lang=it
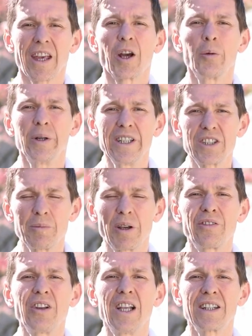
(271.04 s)
che come dice
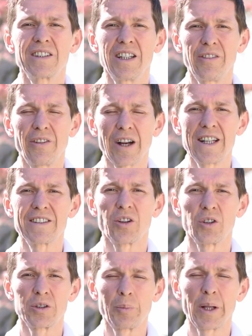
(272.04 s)
mia figlia si
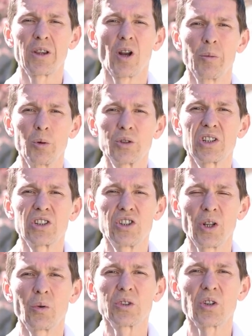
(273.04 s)
differenziano rispetto alle Boost
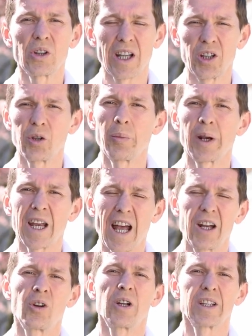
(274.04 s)
5 soltanto perché
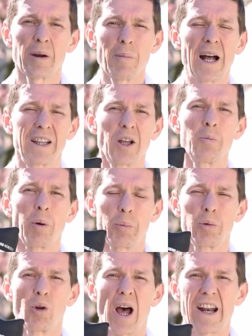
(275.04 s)
hanno le tre bande un po'
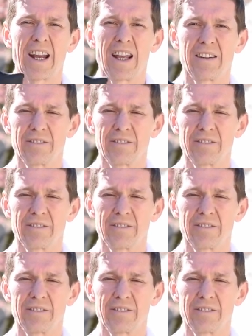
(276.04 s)
più larghe.